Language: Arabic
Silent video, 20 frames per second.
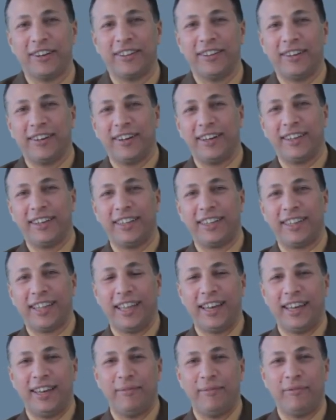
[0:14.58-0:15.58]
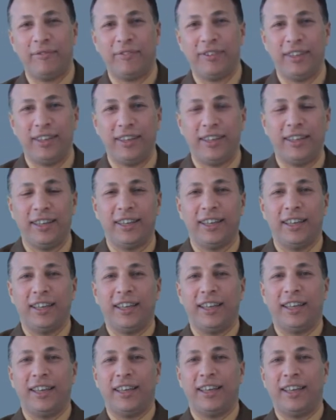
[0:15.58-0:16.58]
النهارده هنتكلم في
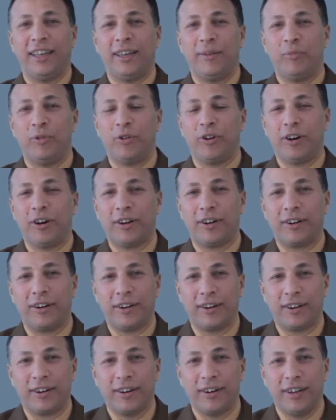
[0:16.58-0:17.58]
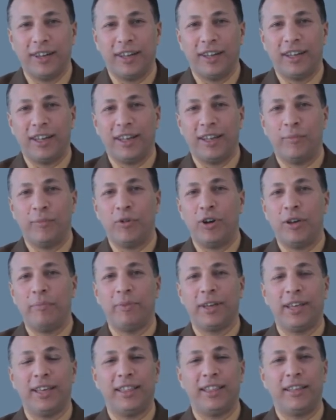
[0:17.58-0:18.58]
آه، مقرر
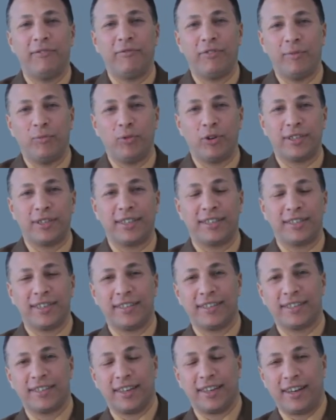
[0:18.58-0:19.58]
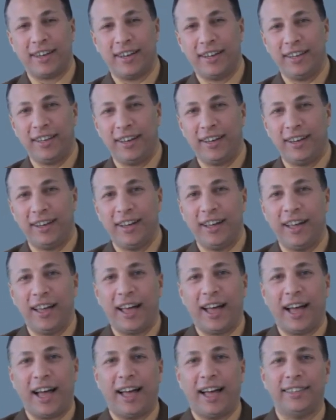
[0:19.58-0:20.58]
آه، مهم جدا في المؤسسات الصحيه
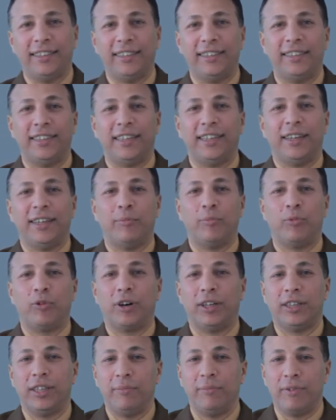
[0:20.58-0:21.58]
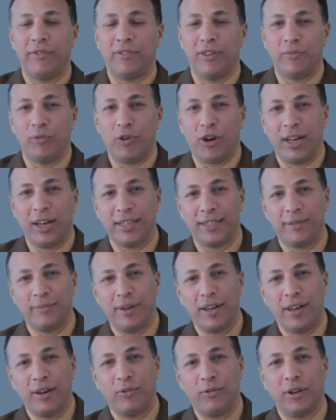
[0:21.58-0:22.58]
عن مقدمه في
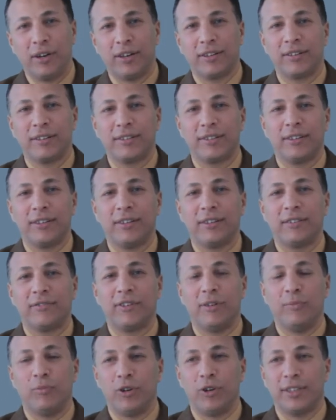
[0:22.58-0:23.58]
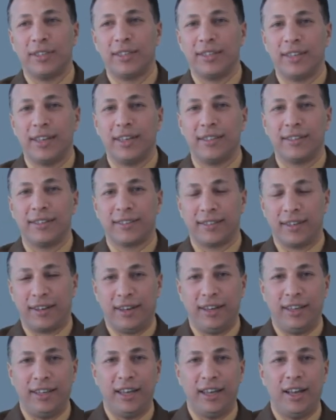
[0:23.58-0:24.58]
المحاسبه والاقتصاد في المؤسسات
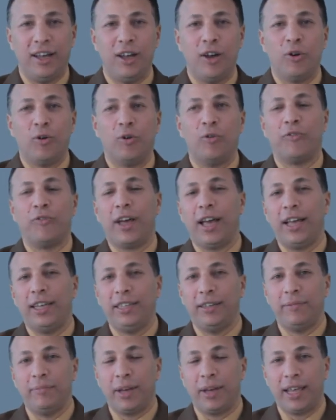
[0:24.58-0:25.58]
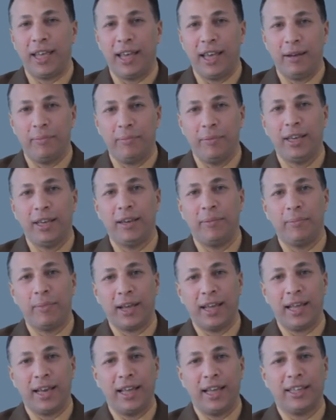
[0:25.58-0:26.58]
الصحيه وفي اي مجال
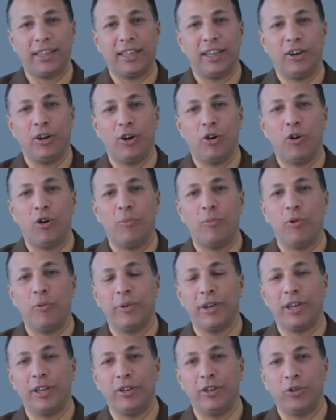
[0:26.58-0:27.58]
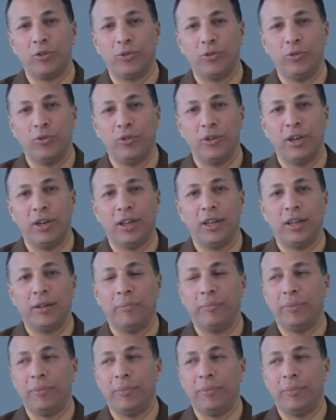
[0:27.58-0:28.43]
من المجالات اللي هو ممكن يكون